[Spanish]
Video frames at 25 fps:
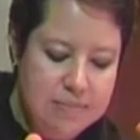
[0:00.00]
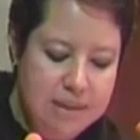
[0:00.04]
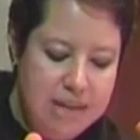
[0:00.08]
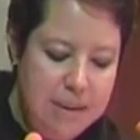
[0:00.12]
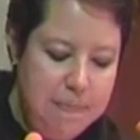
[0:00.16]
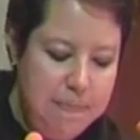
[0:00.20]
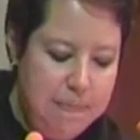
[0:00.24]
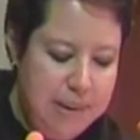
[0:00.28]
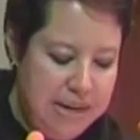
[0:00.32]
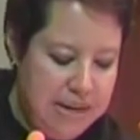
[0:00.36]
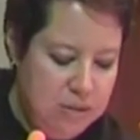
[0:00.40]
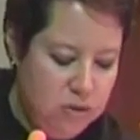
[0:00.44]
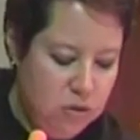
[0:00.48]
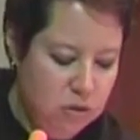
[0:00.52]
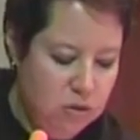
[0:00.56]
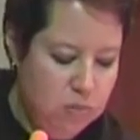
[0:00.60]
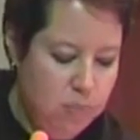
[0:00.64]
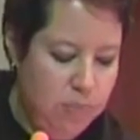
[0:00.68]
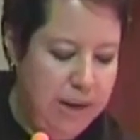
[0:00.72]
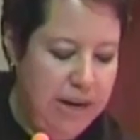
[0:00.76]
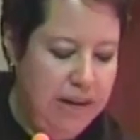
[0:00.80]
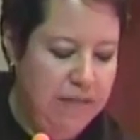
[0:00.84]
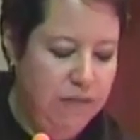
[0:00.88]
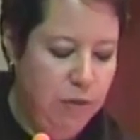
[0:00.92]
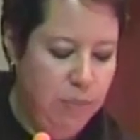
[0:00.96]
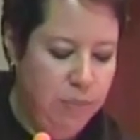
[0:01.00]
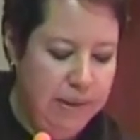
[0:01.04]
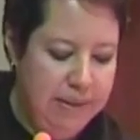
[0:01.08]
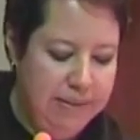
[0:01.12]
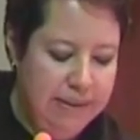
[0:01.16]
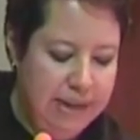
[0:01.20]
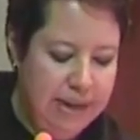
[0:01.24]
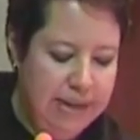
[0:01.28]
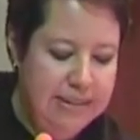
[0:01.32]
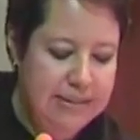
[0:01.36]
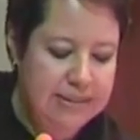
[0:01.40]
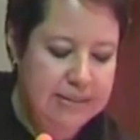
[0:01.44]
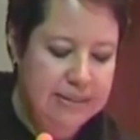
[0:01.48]
mil pesos para
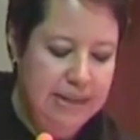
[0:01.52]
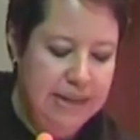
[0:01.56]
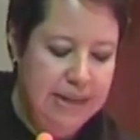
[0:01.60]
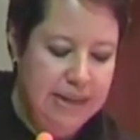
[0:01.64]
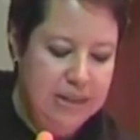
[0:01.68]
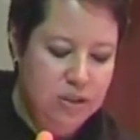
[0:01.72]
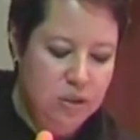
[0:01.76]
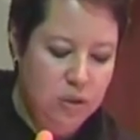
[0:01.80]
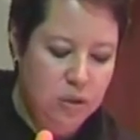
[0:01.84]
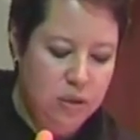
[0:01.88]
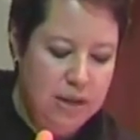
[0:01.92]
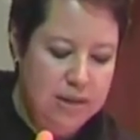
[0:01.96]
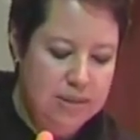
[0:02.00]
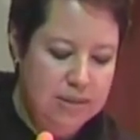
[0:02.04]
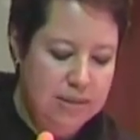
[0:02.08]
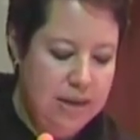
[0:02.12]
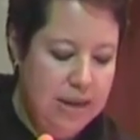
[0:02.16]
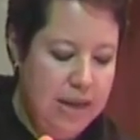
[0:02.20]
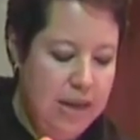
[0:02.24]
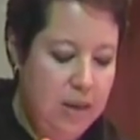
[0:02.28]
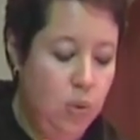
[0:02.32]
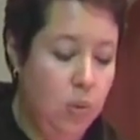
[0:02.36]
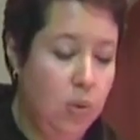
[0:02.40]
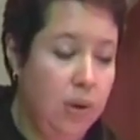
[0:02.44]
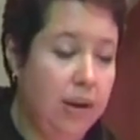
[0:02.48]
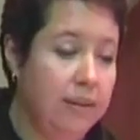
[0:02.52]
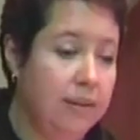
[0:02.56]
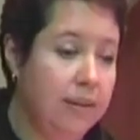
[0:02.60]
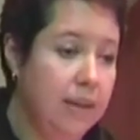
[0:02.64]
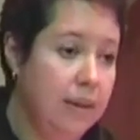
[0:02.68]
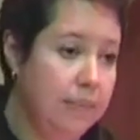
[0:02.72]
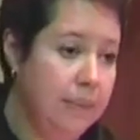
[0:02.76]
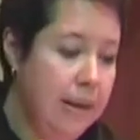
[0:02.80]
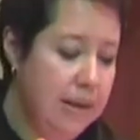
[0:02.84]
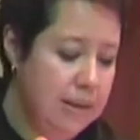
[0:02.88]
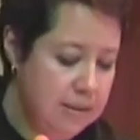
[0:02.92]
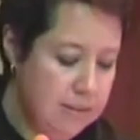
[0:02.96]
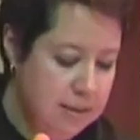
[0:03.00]
fomentar instalaciones
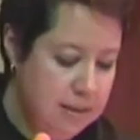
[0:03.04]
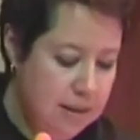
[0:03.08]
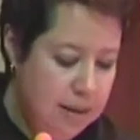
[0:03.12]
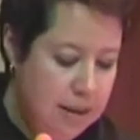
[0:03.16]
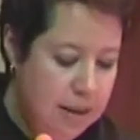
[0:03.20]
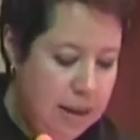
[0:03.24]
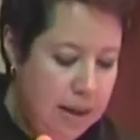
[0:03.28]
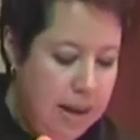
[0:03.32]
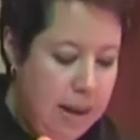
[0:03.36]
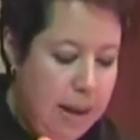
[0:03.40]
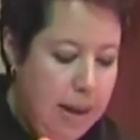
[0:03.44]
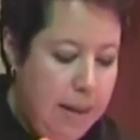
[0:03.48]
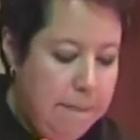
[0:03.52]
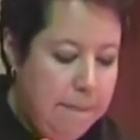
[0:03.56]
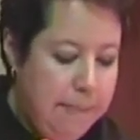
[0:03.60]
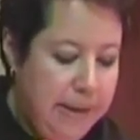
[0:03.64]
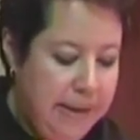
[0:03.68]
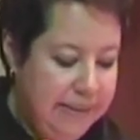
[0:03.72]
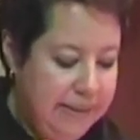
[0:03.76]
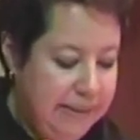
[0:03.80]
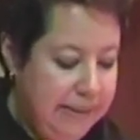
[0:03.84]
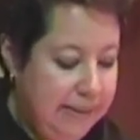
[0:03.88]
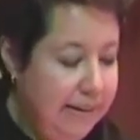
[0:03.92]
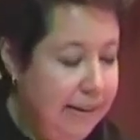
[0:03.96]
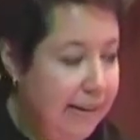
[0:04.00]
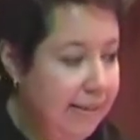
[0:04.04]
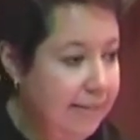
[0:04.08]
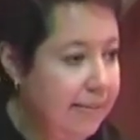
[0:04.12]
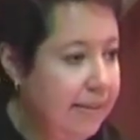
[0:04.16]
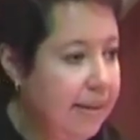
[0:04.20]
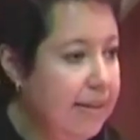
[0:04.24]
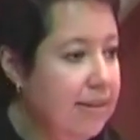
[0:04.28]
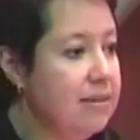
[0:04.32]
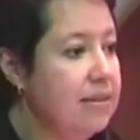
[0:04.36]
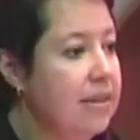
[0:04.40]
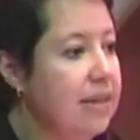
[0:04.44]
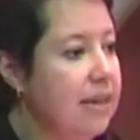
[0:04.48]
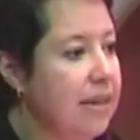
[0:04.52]
educativas
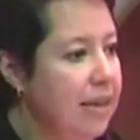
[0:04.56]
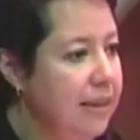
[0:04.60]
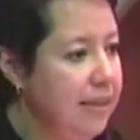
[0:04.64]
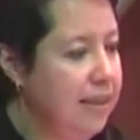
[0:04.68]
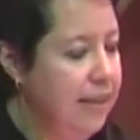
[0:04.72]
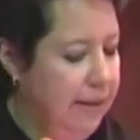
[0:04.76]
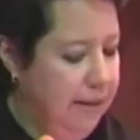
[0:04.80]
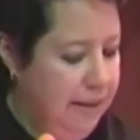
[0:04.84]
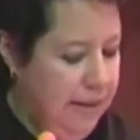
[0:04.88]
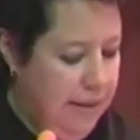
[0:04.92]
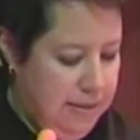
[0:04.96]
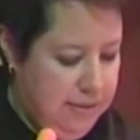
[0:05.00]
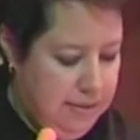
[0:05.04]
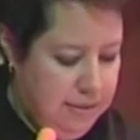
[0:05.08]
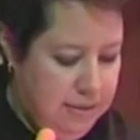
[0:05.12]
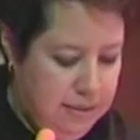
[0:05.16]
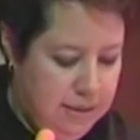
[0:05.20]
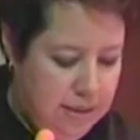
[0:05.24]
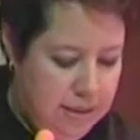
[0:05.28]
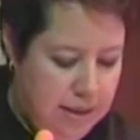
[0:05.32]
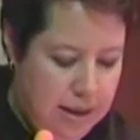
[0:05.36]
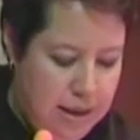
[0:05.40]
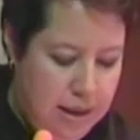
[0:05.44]
pertinentes y dignas.